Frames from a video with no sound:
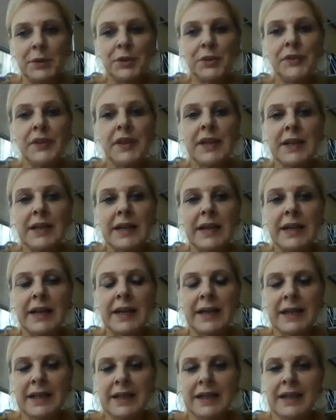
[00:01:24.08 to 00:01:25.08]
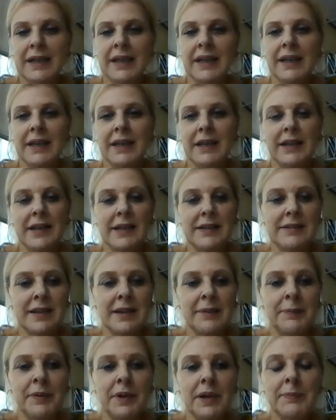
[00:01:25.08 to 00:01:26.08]
buenos días, Raquel. Eh,
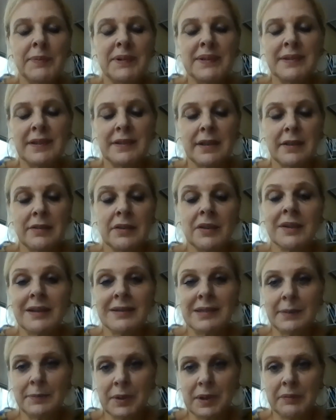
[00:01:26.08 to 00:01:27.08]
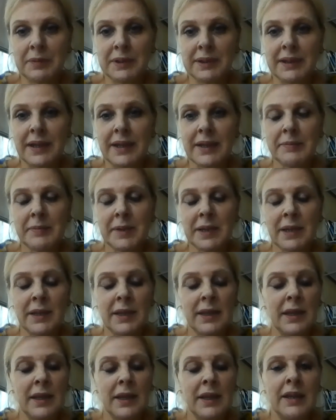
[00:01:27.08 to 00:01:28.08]
gracias por la presentación, gracias por invitarme.
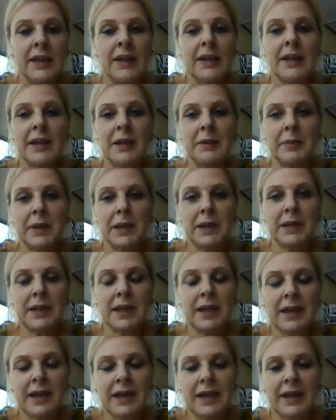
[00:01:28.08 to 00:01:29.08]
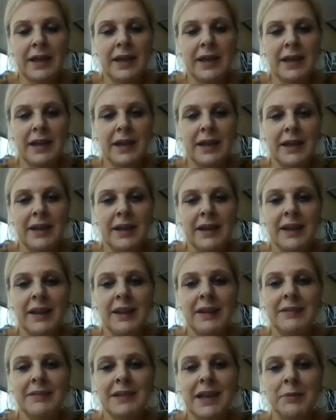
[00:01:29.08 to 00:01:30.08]
Realmente eh,
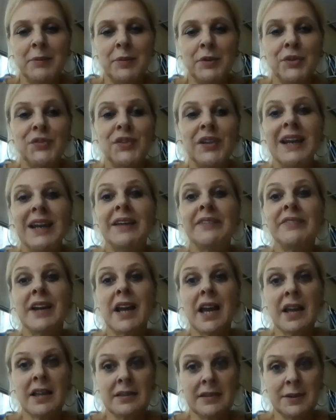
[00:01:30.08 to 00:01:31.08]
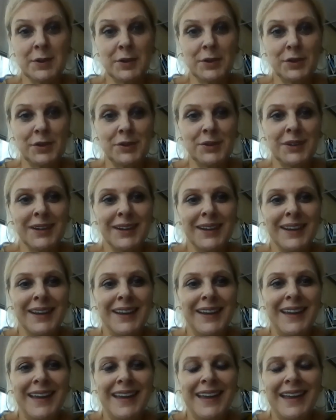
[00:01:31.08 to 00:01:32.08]
estamos celebrando
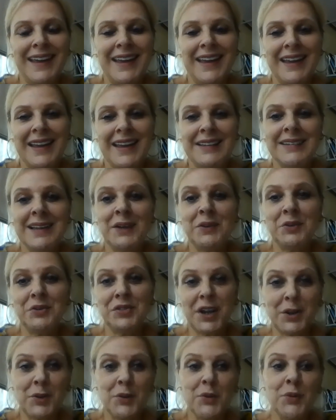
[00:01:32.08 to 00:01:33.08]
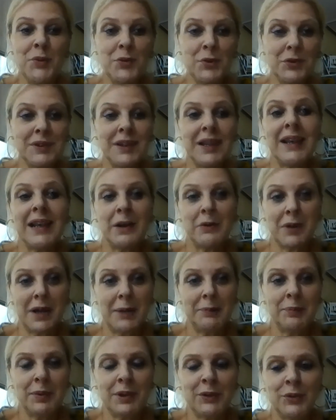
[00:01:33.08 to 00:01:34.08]
eh, esta lucha conjunta en la
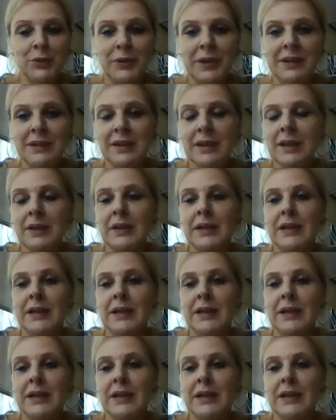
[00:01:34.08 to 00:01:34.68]
cual pues tuviste,